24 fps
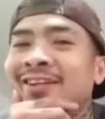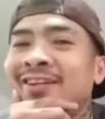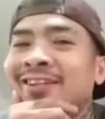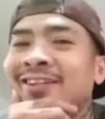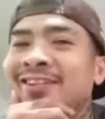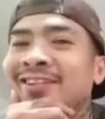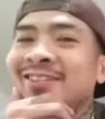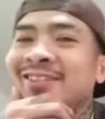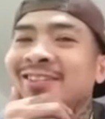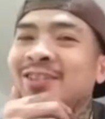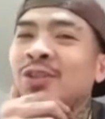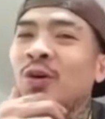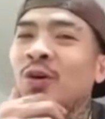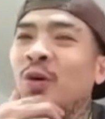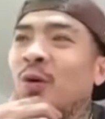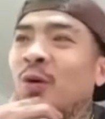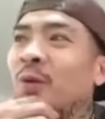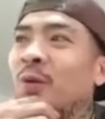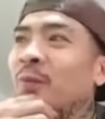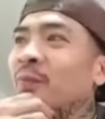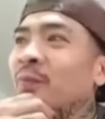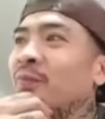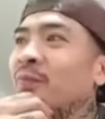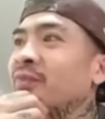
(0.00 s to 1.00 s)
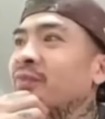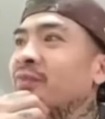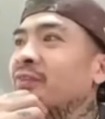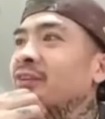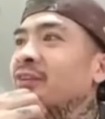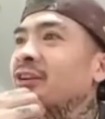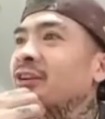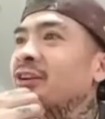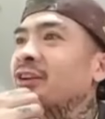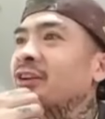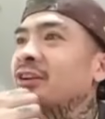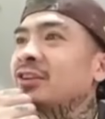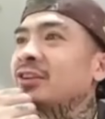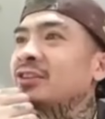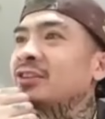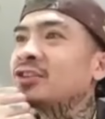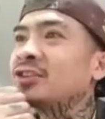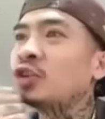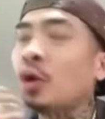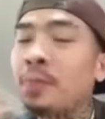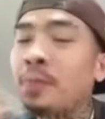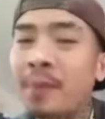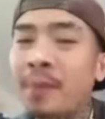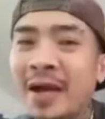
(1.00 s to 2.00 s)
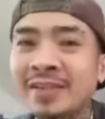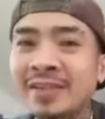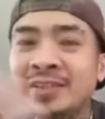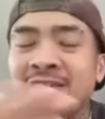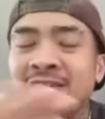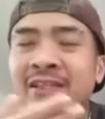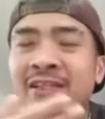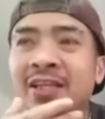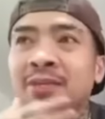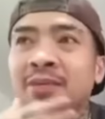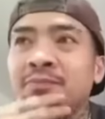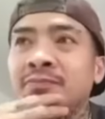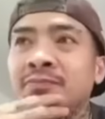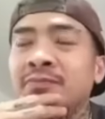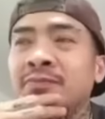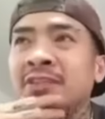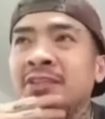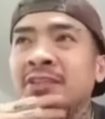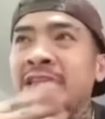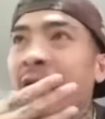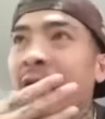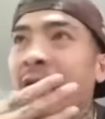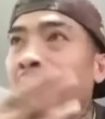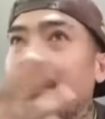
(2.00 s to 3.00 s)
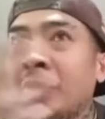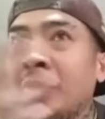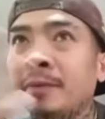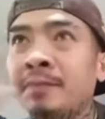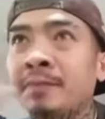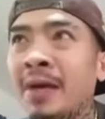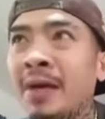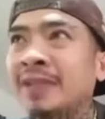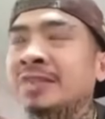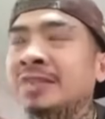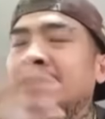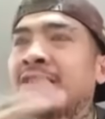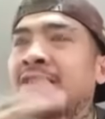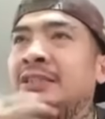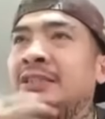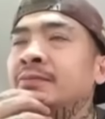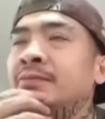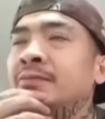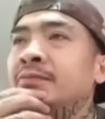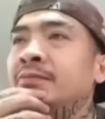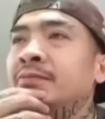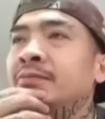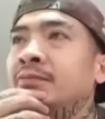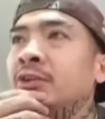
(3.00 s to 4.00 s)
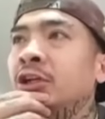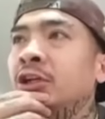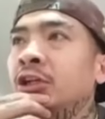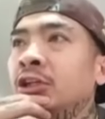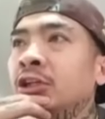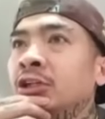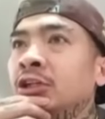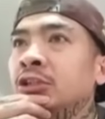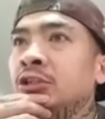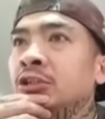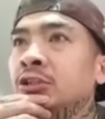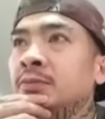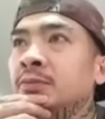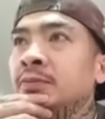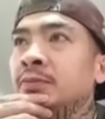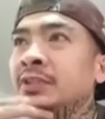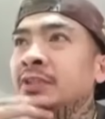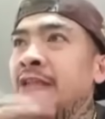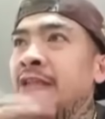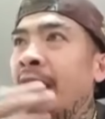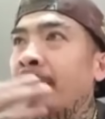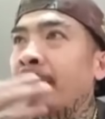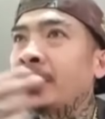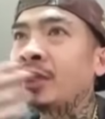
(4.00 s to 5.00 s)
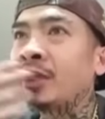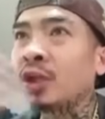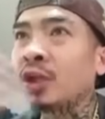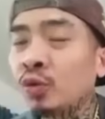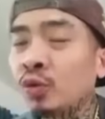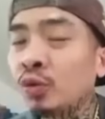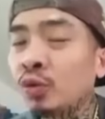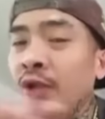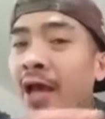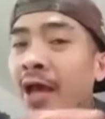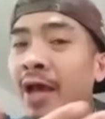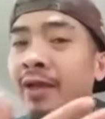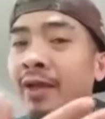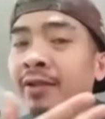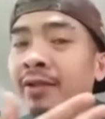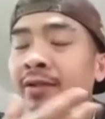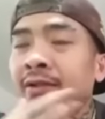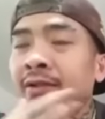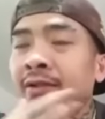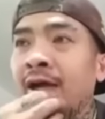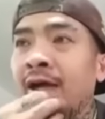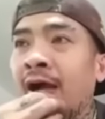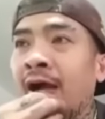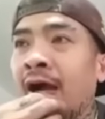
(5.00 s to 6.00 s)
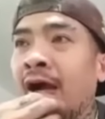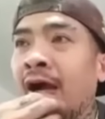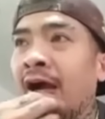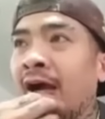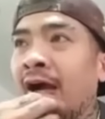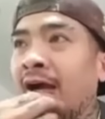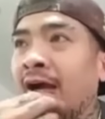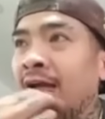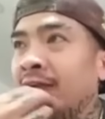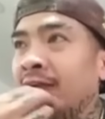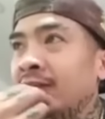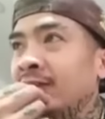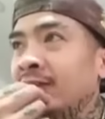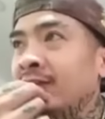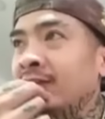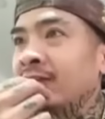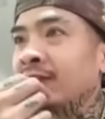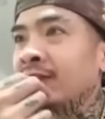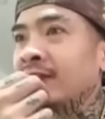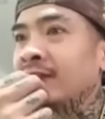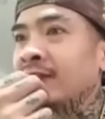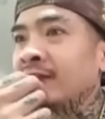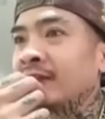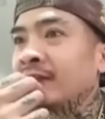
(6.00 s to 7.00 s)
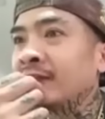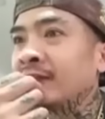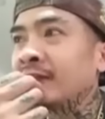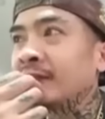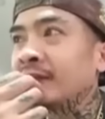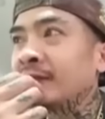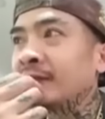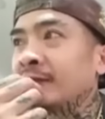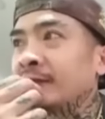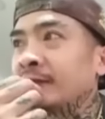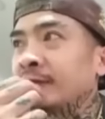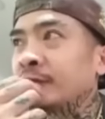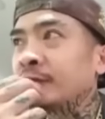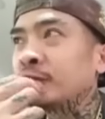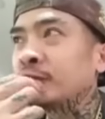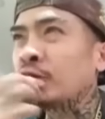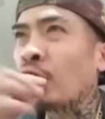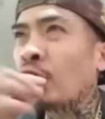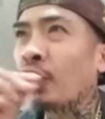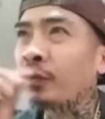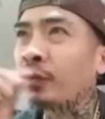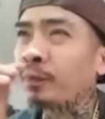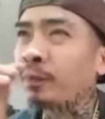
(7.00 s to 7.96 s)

So, so positive, madaming positive, madaming nagulat, ah, kon- may